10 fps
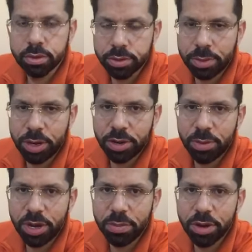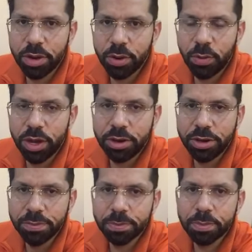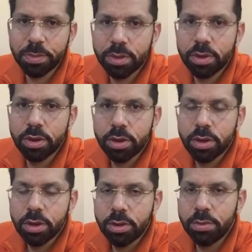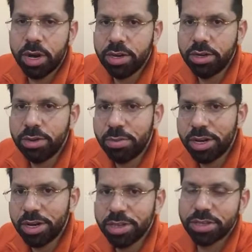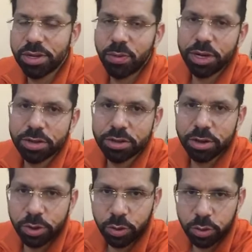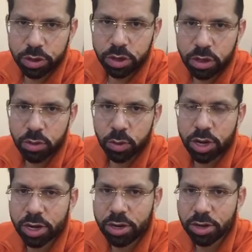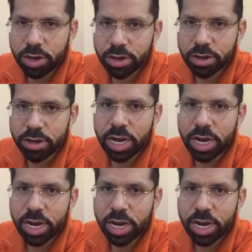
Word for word: صبحكم الله بالخير اخواني بعد ما صورت ريوقي وتحديدا